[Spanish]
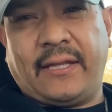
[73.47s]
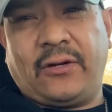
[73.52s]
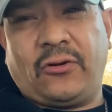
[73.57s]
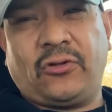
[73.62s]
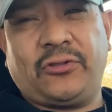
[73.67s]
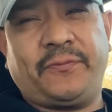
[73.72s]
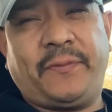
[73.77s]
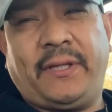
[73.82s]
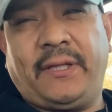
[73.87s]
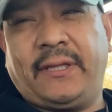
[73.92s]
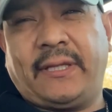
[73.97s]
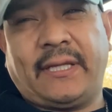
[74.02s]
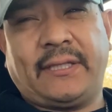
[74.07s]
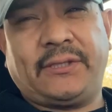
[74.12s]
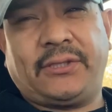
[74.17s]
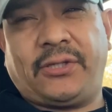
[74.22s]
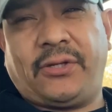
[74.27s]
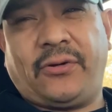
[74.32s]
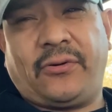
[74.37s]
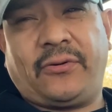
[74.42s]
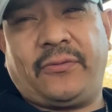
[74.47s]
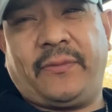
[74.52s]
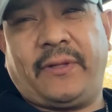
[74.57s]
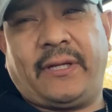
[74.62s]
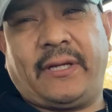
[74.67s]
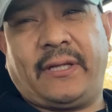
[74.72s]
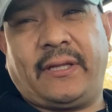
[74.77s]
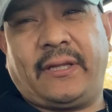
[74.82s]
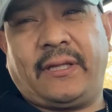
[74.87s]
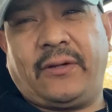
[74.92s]
No es mi intención, mi
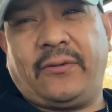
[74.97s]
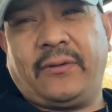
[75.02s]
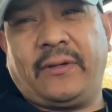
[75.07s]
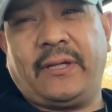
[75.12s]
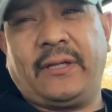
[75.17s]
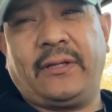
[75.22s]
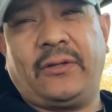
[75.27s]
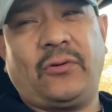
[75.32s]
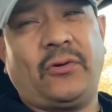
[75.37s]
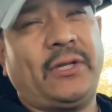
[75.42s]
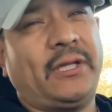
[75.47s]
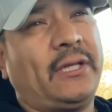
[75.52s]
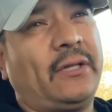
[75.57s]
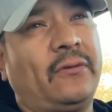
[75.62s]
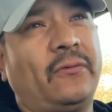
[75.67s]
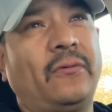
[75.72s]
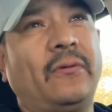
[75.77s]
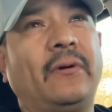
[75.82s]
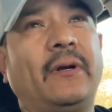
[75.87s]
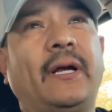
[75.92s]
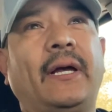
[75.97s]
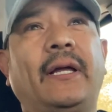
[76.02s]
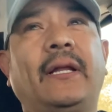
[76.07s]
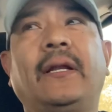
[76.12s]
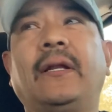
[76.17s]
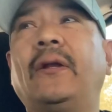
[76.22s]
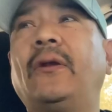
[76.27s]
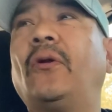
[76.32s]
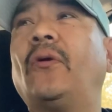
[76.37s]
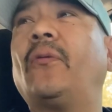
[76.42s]
gente, ¿ok? Ni nunca
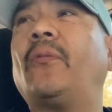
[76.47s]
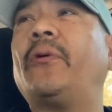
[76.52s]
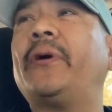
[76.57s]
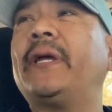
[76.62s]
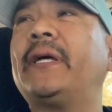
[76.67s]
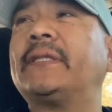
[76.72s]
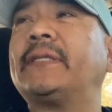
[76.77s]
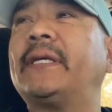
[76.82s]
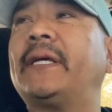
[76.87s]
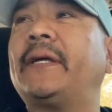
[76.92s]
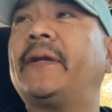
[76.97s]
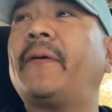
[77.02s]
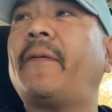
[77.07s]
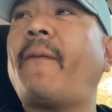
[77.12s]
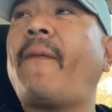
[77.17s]
lo voy a hacer.